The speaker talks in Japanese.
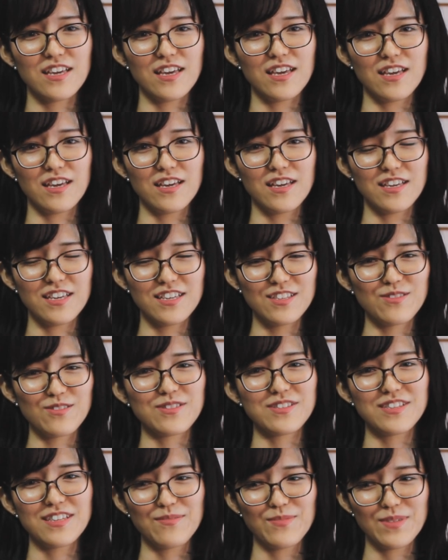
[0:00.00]
え
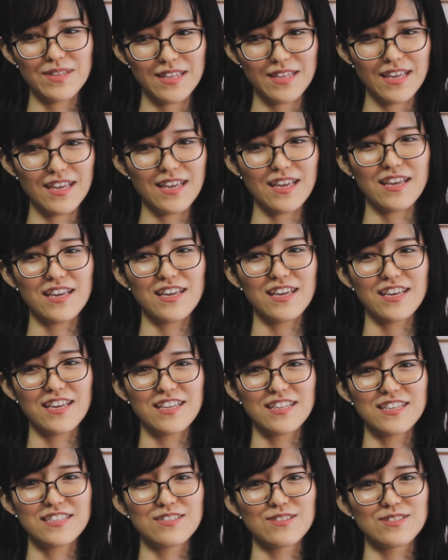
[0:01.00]
祈ってみて、
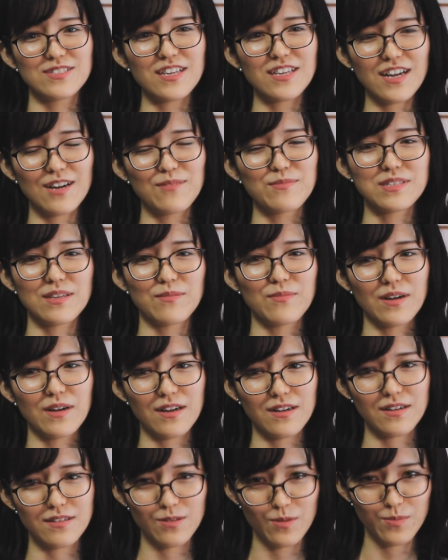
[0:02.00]
そして神様
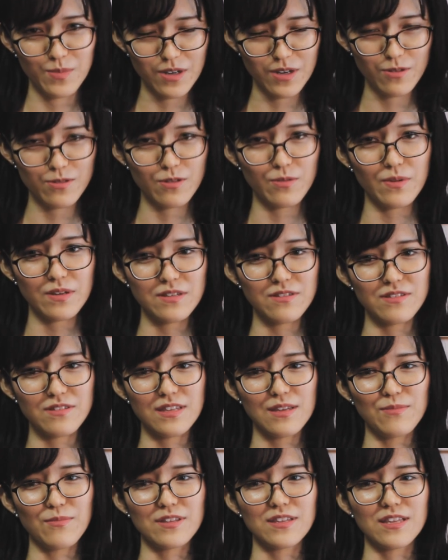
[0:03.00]
の御言葉によっ
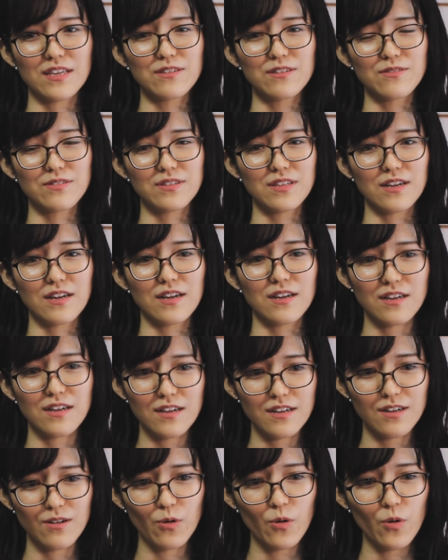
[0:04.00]
てまたいろんな
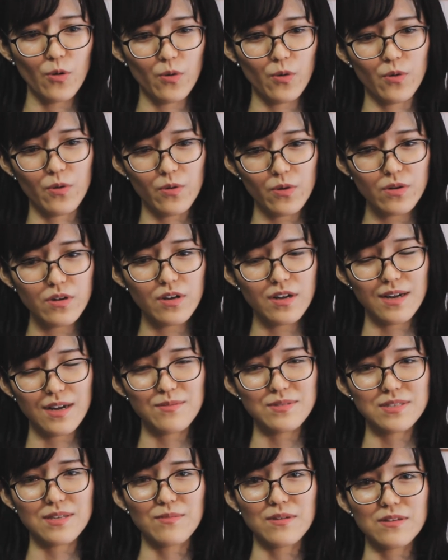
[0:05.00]
方法を、
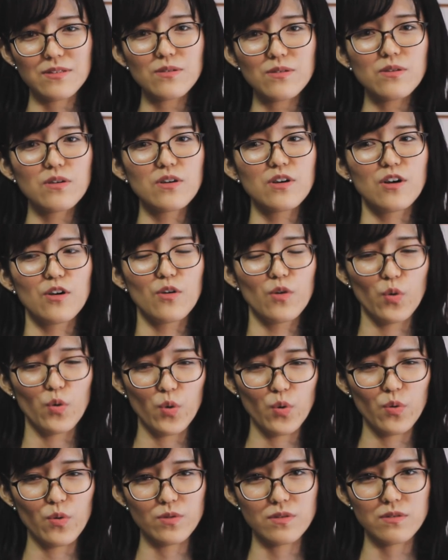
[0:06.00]
神様の
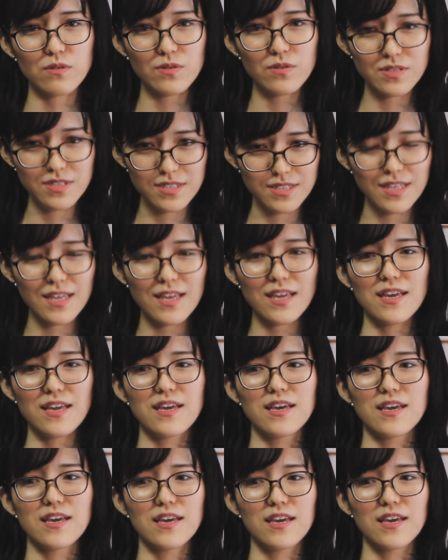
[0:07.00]
方法を通し
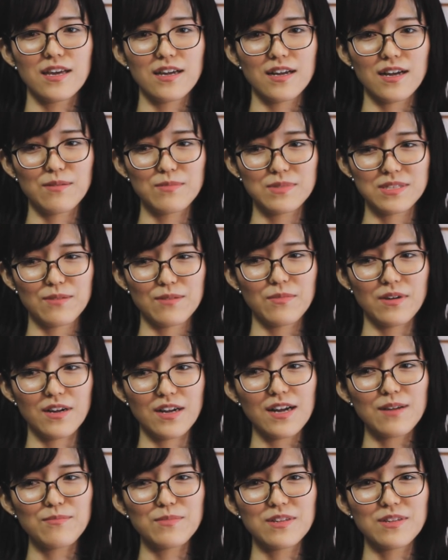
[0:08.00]
て、神様が